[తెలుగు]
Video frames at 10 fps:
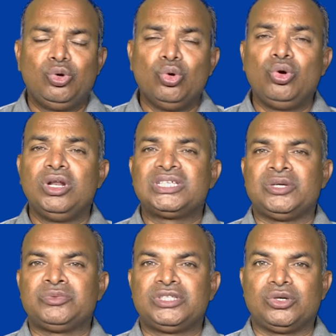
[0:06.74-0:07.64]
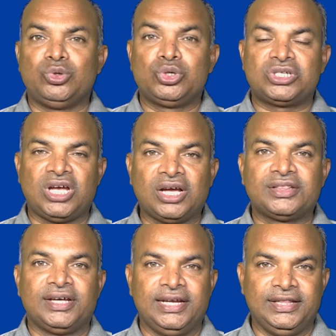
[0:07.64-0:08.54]
గూగుల్ సంస్థకు షాక్
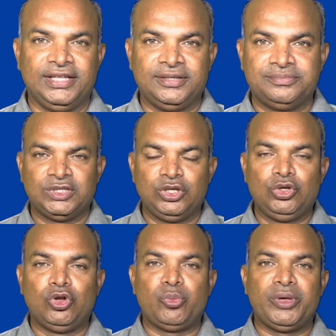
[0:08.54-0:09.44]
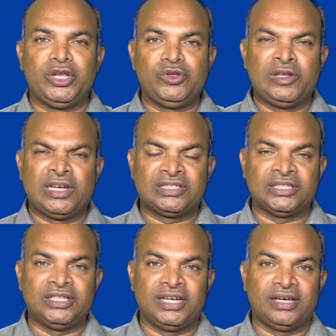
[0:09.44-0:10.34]
తగిలింది యూరోపియన్ యూనియన్
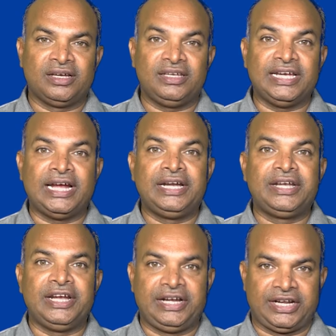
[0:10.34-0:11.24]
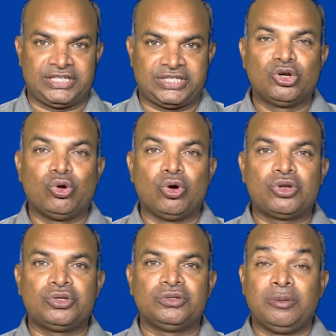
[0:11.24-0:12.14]
చెందిన యాంటీ ట్రస్ట్
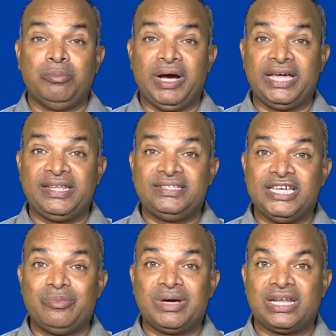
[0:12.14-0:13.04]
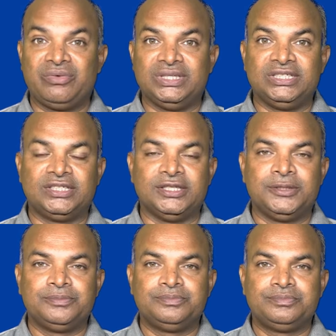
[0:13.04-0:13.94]
కోర్టు భారీ జరిమానా విధించింది
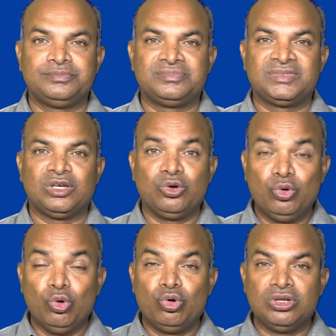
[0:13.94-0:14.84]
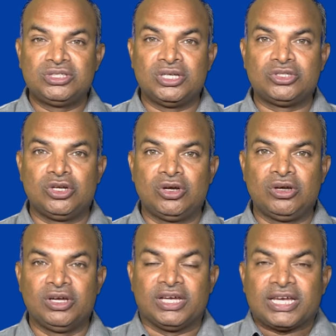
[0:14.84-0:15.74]
గూగుల్ సెర్చ్లో
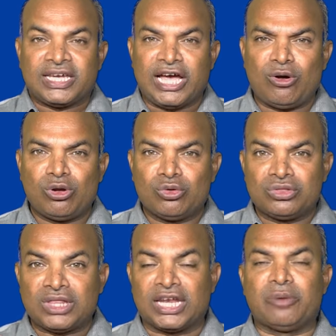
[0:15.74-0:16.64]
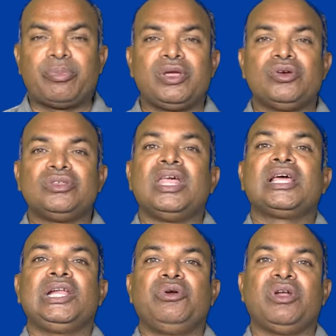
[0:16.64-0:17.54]
కేవలం తన
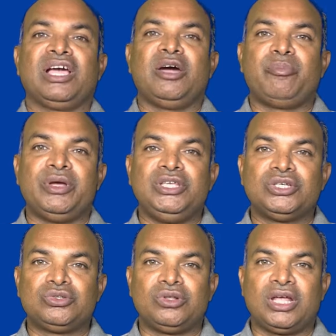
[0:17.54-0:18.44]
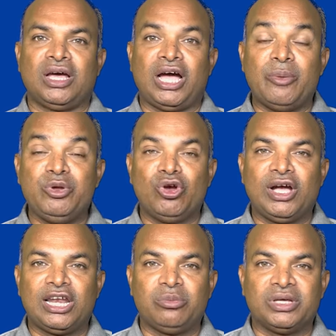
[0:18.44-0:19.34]
ప్రయోజనాలకు అనుగుణంగా పనిచేస్తున్న
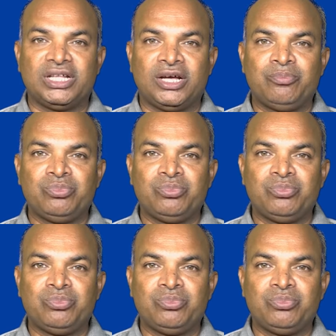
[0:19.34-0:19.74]
అభియోగాల మీద